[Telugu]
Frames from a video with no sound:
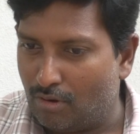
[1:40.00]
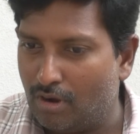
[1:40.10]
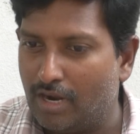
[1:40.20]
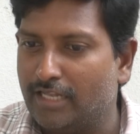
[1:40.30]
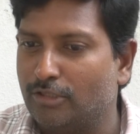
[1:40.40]

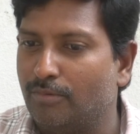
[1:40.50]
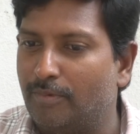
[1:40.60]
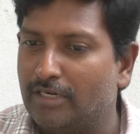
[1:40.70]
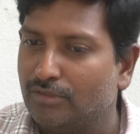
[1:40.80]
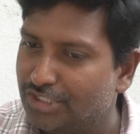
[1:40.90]
రోగాలతో
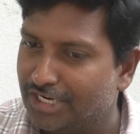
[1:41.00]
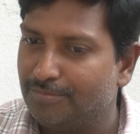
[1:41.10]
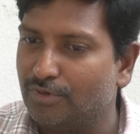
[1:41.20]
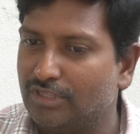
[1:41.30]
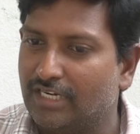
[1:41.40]
పాటు
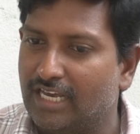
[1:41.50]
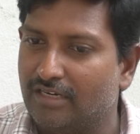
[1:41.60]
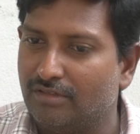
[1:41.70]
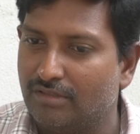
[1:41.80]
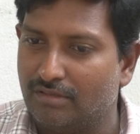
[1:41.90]

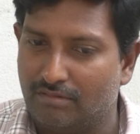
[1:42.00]
చనిపోతున్నారు